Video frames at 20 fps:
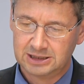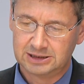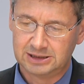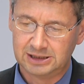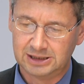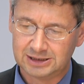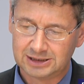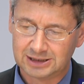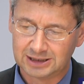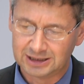
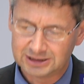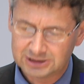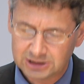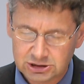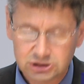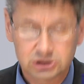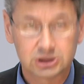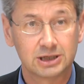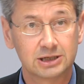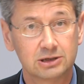die
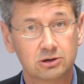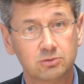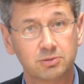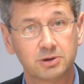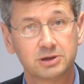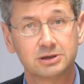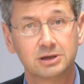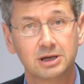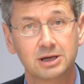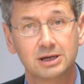kritisch
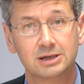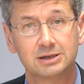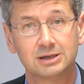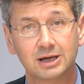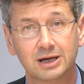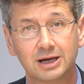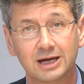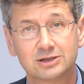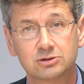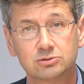gegenüber
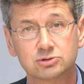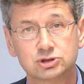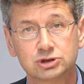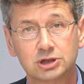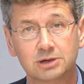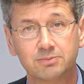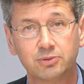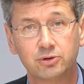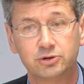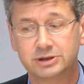der
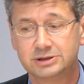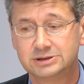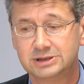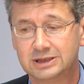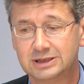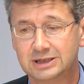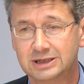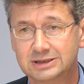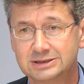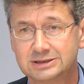
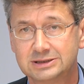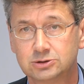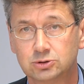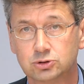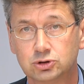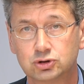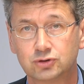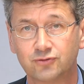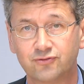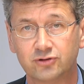Rettungsschirmpolitik ist
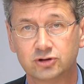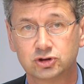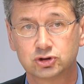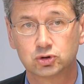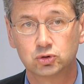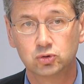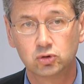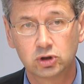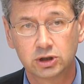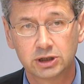und zu
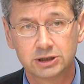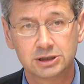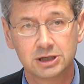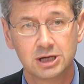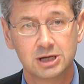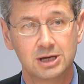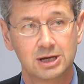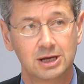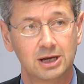versuchen,